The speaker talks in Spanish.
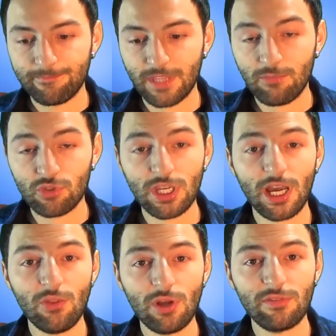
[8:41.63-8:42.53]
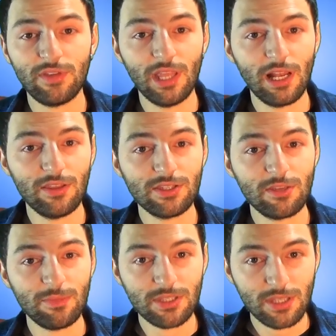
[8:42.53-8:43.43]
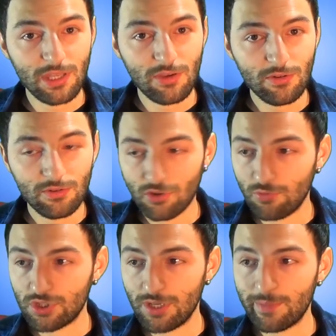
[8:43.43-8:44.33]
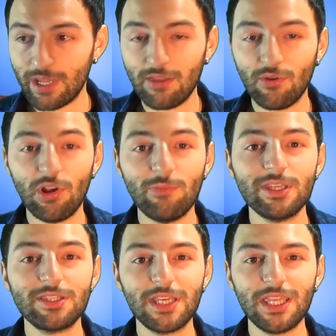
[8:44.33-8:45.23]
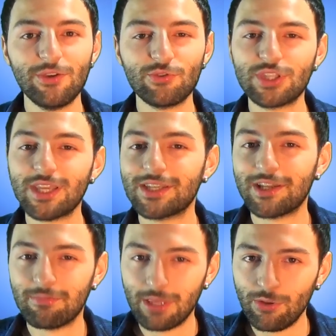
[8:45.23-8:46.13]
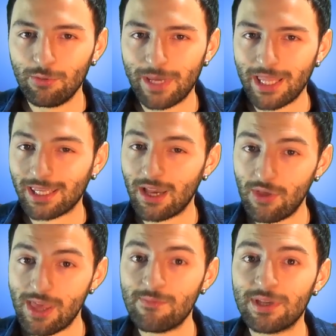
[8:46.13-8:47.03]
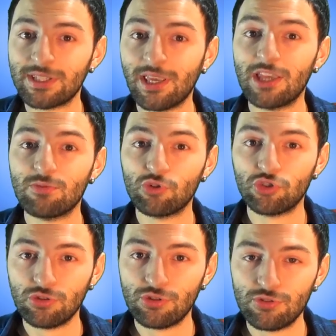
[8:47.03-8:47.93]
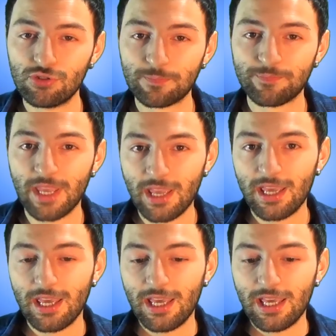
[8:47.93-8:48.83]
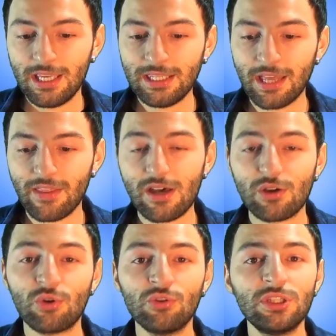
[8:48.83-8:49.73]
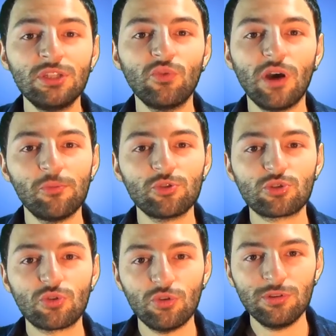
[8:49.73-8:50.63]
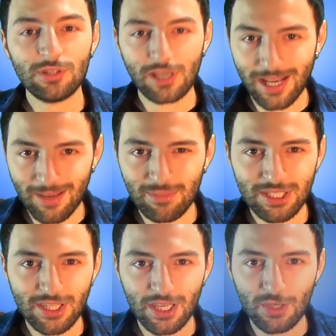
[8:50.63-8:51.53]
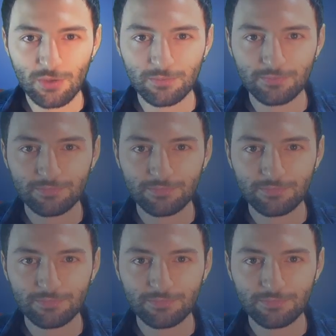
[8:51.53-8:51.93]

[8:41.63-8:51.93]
hemos llegado al final de este misterio. Como siempre digo, el misterio está servido para que ahora investiguéis vosotros. Y nada, continuamos con Gran Misterio.